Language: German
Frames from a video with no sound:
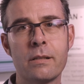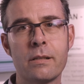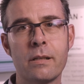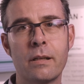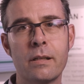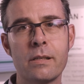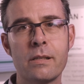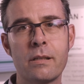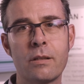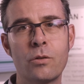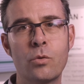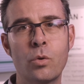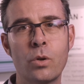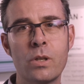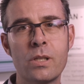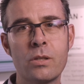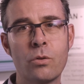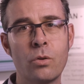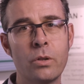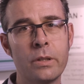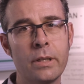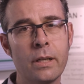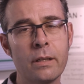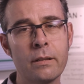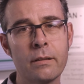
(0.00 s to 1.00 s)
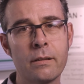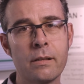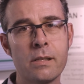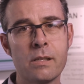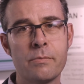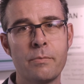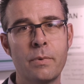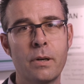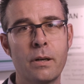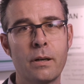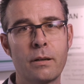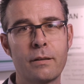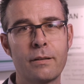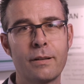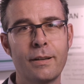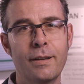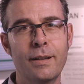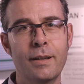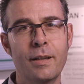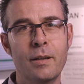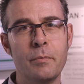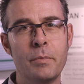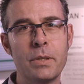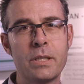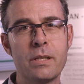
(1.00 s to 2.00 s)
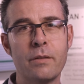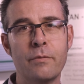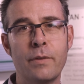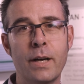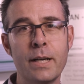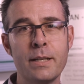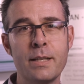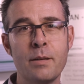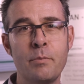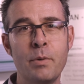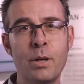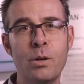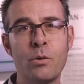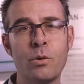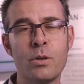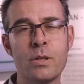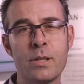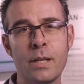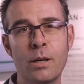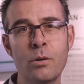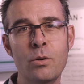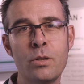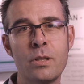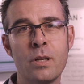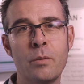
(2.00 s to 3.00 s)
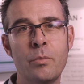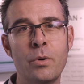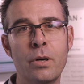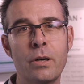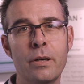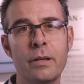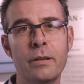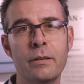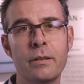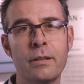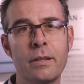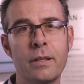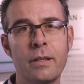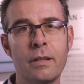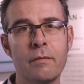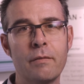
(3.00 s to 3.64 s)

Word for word: Das heißt, ein gutes Kontaktnetzwerk, ein bisschen Weiterbildung ist auch dabei.